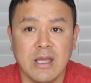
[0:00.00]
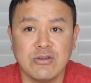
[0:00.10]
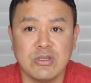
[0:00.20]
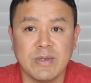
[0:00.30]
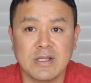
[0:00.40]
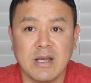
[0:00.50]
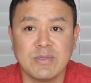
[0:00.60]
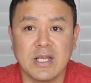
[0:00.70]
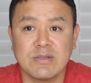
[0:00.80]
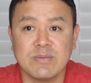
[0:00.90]
해주시면
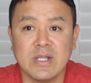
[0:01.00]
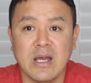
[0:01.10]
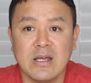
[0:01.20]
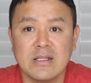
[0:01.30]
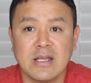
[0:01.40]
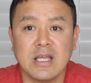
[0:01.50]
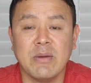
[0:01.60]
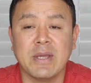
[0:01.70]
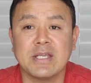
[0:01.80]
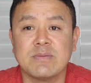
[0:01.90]
감사하겠습니다. 자, 다음에
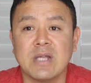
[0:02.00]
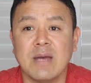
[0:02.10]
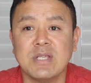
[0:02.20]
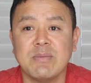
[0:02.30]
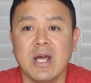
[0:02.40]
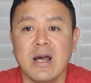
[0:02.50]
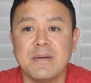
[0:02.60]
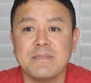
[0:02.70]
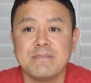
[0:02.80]
뵙겠습니다. 감사합니다.